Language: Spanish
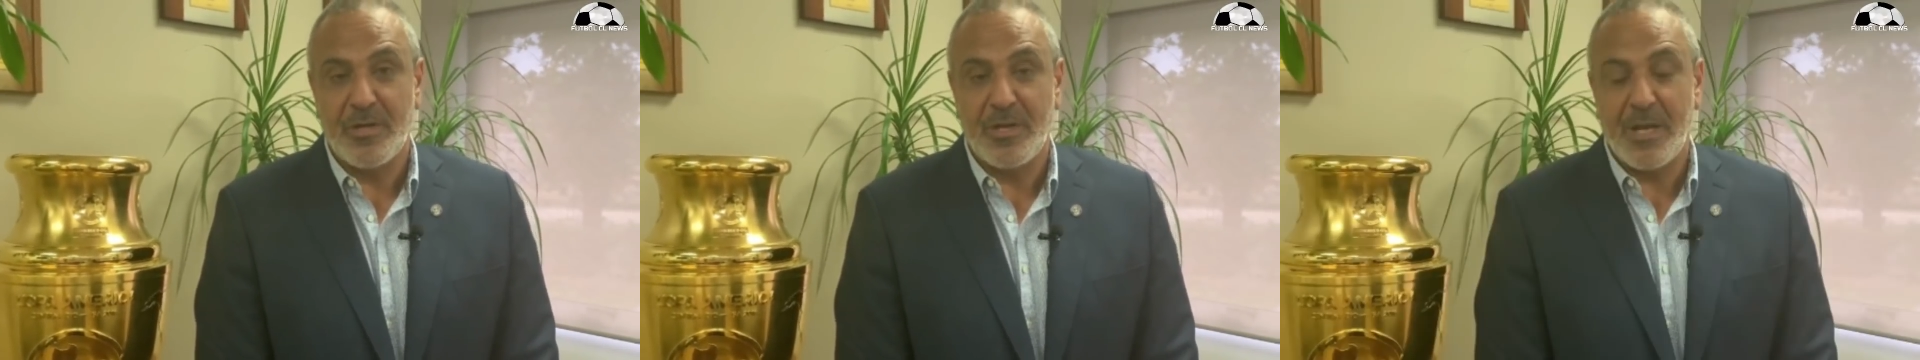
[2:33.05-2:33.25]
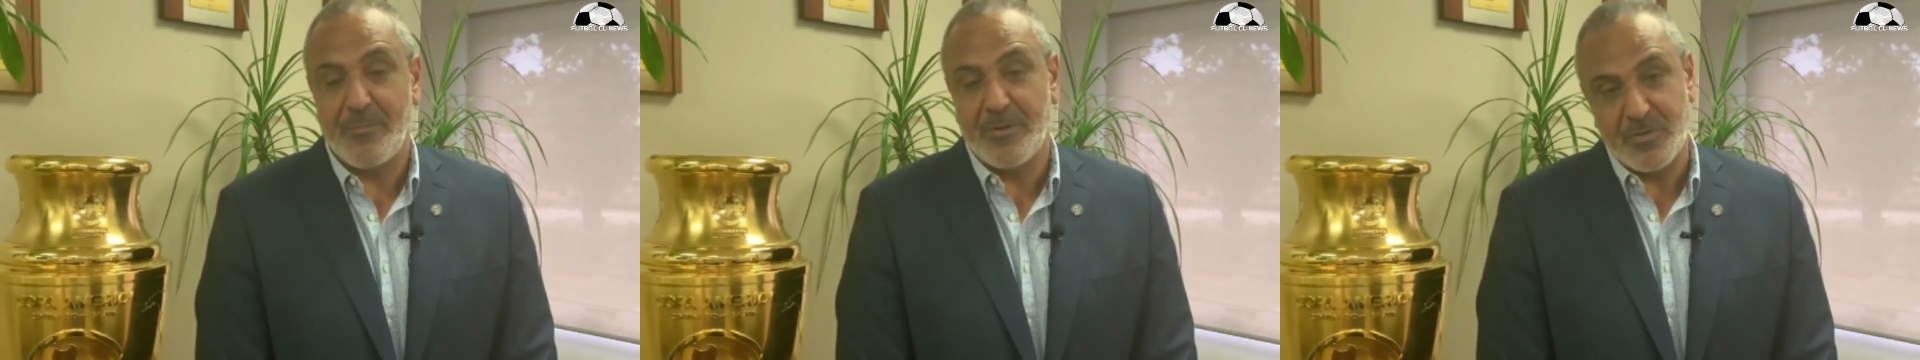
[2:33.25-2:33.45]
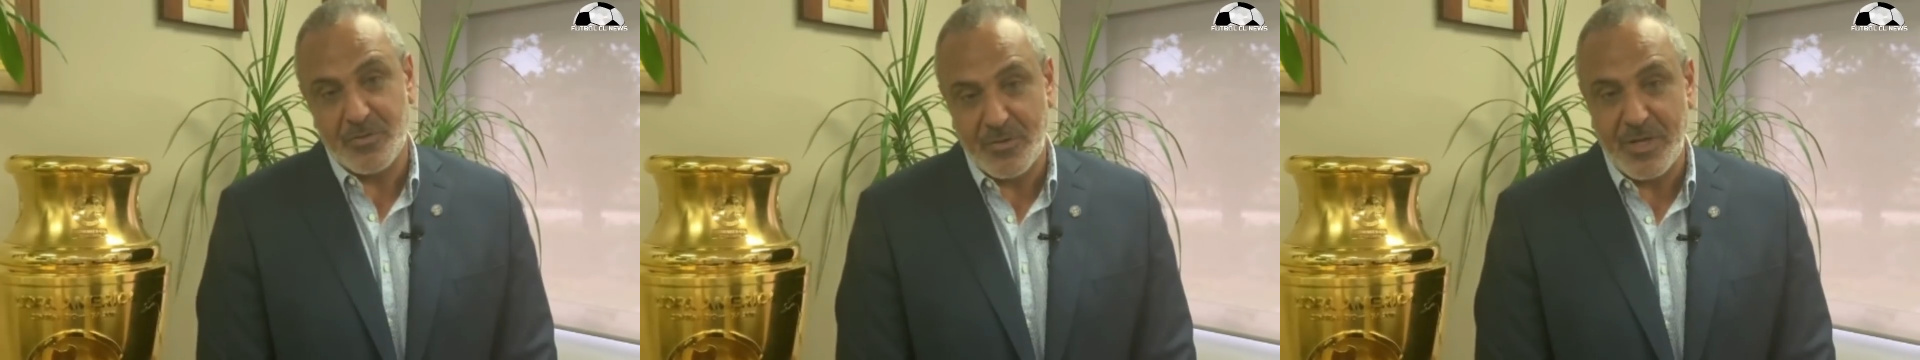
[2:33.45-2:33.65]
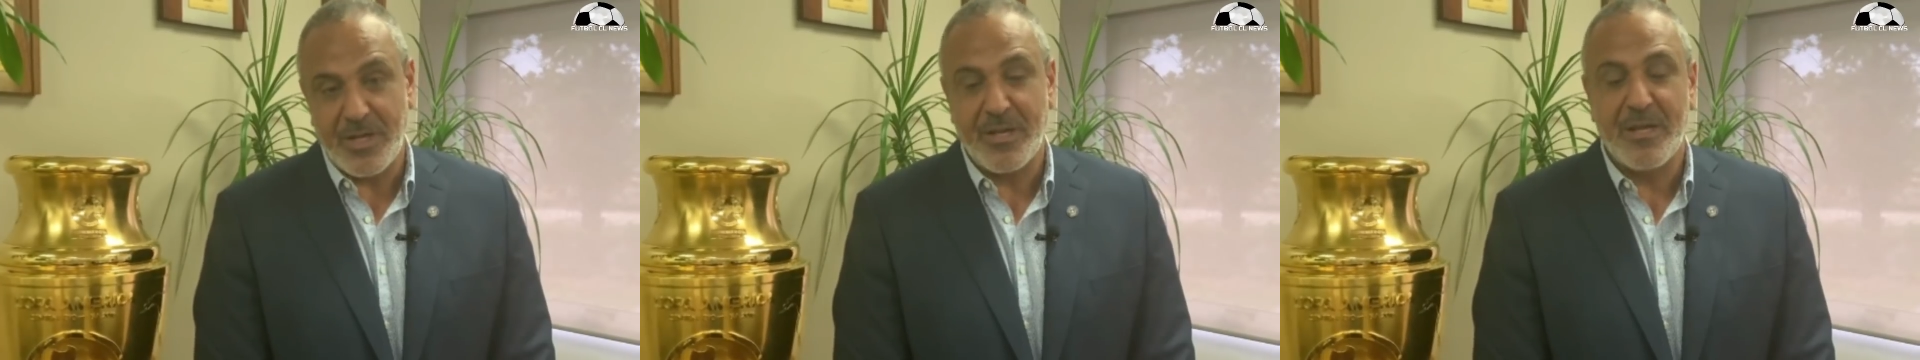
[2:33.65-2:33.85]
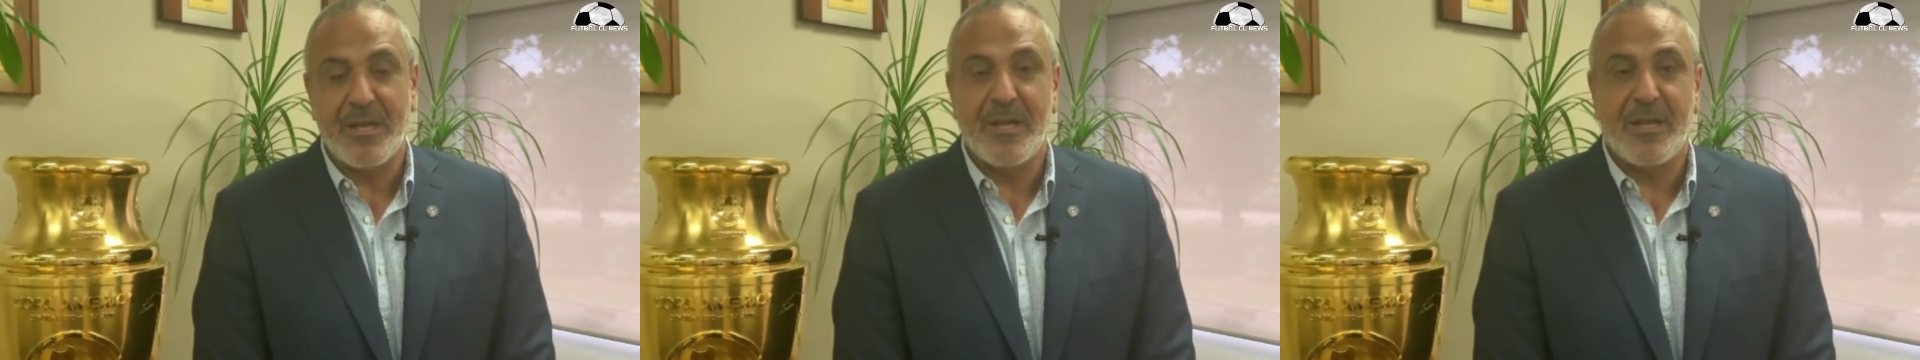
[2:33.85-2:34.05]
Y lo que
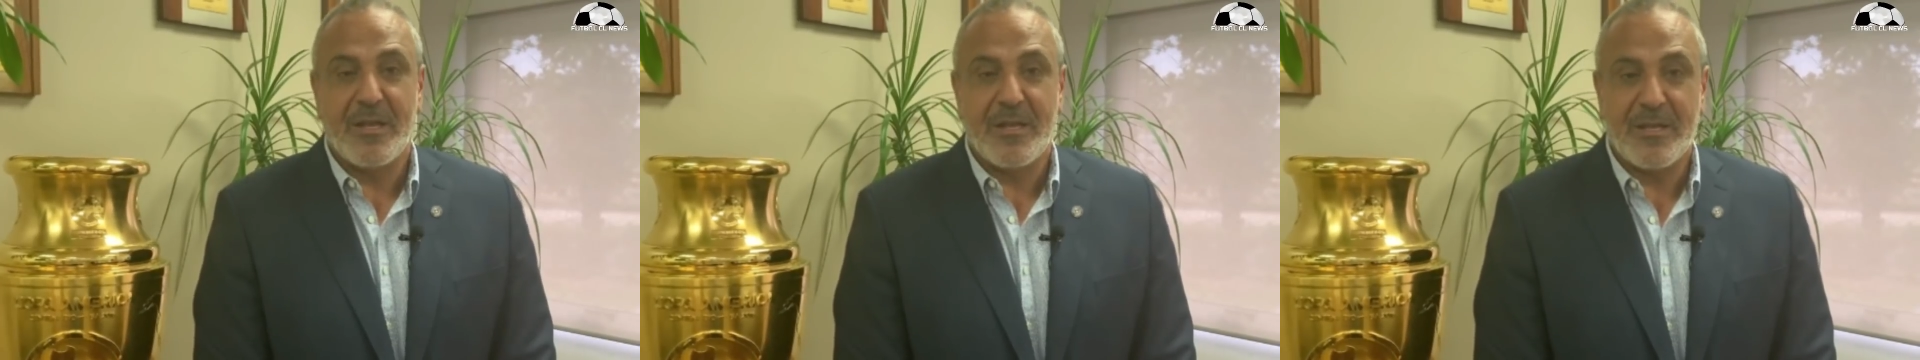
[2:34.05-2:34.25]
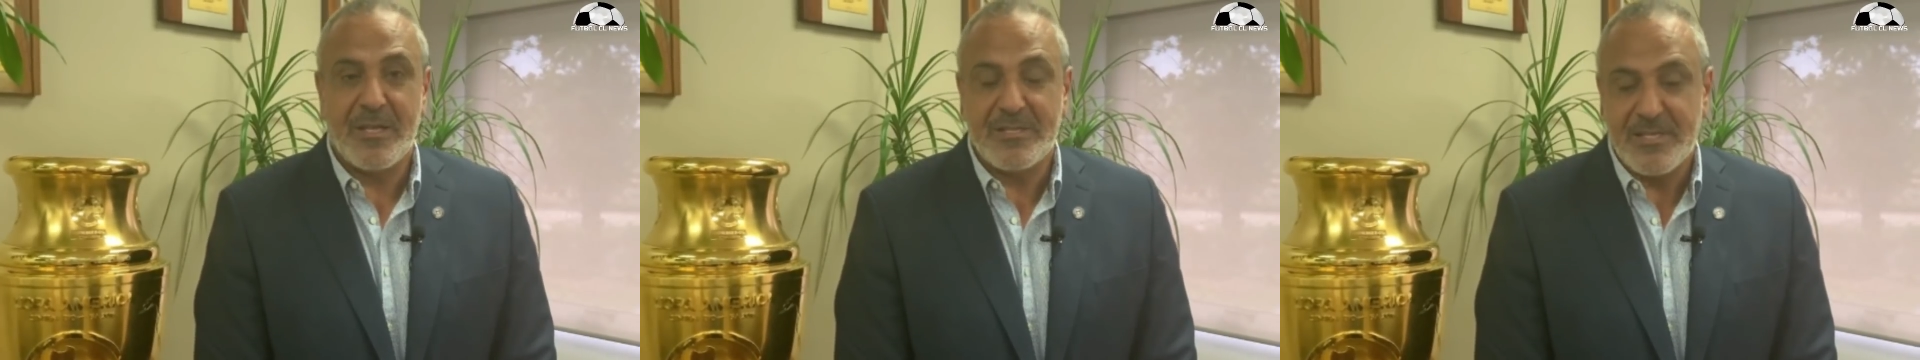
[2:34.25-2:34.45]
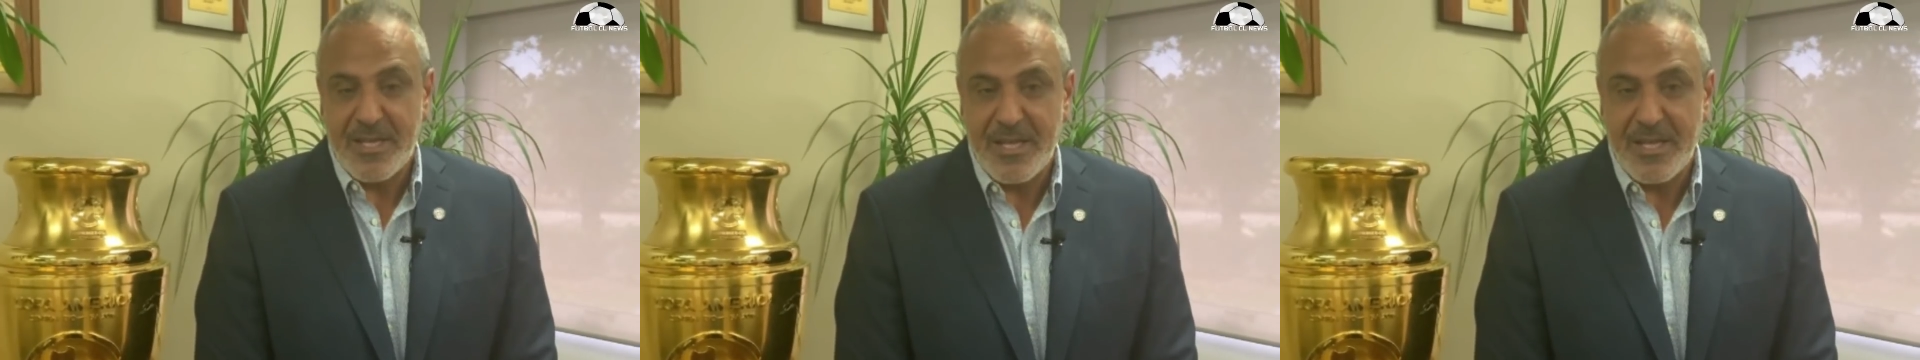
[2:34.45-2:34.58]
tenemos que hacer